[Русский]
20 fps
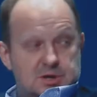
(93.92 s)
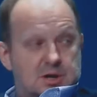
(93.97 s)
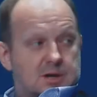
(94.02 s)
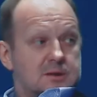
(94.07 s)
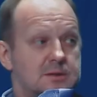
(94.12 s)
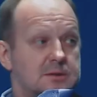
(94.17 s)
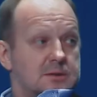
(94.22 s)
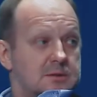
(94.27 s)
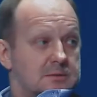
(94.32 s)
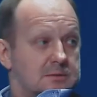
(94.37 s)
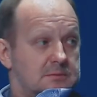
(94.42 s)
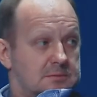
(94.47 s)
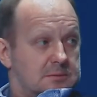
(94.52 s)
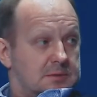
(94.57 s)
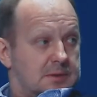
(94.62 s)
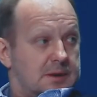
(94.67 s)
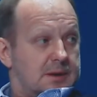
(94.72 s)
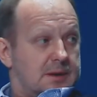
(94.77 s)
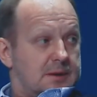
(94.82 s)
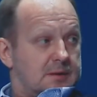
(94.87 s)
шанс
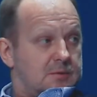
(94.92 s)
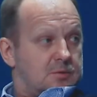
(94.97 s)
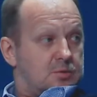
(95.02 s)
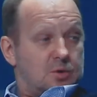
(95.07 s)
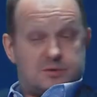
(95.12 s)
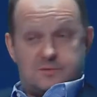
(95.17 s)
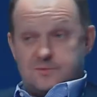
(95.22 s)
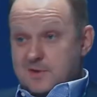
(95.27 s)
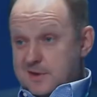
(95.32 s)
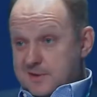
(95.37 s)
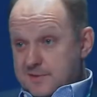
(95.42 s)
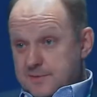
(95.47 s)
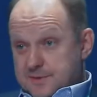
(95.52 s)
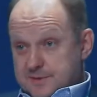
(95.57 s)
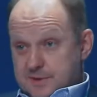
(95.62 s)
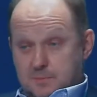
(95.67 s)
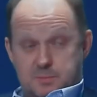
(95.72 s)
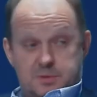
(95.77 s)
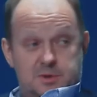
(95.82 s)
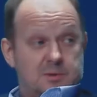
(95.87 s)
да, но
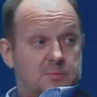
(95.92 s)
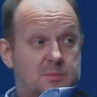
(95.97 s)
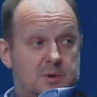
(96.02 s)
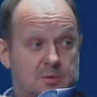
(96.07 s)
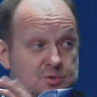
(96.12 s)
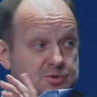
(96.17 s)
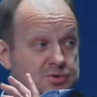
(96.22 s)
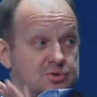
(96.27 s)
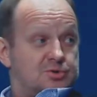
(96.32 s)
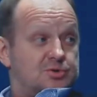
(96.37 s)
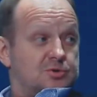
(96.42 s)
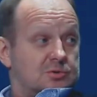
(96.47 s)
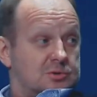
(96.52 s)
ответственность я понимаю очень